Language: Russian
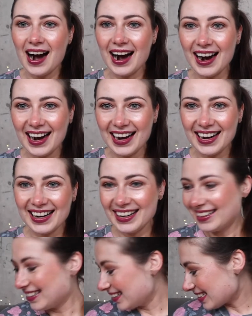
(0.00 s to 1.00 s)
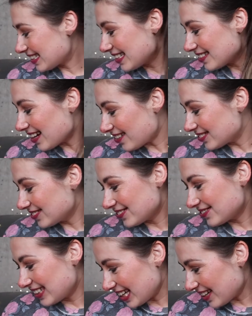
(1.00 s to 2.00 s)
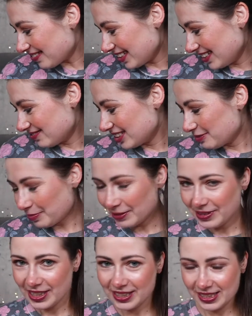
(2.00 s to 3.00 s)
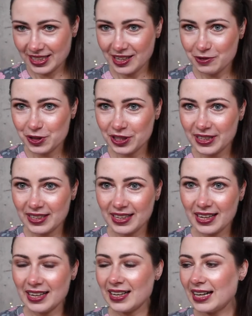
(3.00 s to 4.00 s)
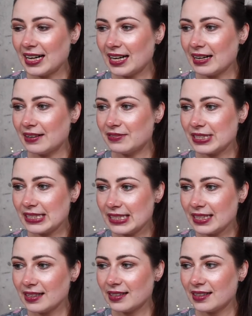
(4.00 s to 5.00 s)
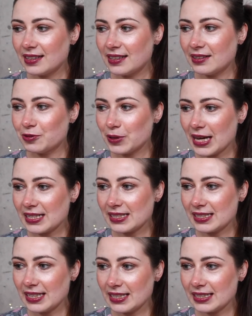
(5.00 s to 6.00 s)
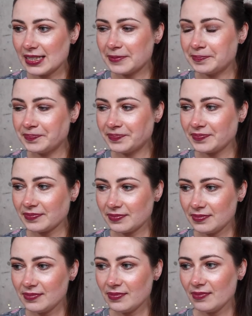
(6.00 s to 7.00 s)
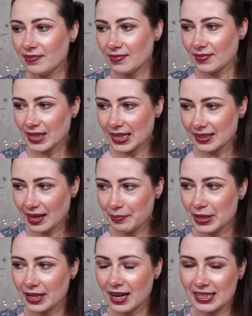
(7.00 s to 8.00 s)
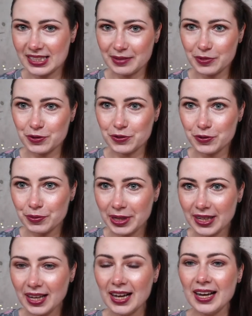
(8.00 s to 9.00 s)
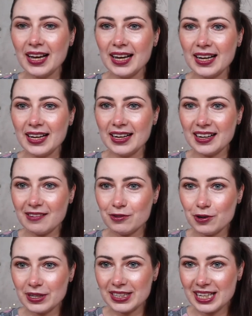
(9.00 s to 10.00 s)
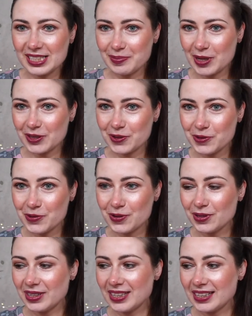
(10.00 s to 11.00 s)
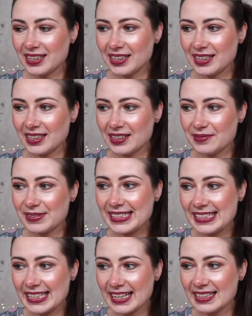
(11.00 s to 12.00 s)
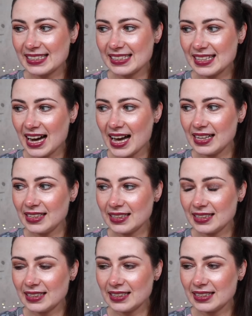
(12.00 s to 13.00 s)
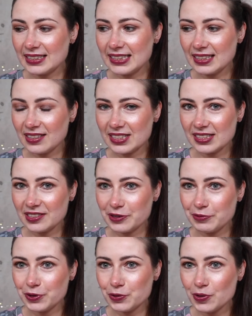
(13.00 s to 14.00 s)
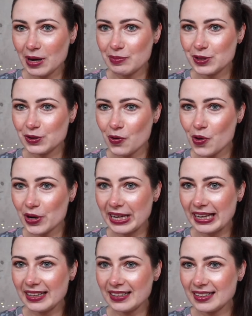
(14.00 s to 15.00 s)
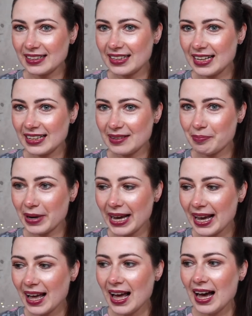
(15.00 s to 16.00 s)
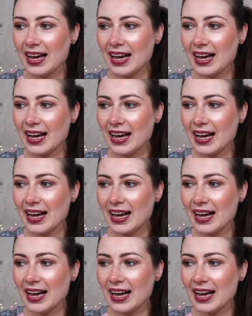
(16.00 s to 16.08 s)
А с недавнего времени, вы не поверите, короче говоря, а, везде а, у нас здесь на американском ютюбе, э, кого я смотрю, э, все стали э, делать ревью, обзоры и т.д. и т.п.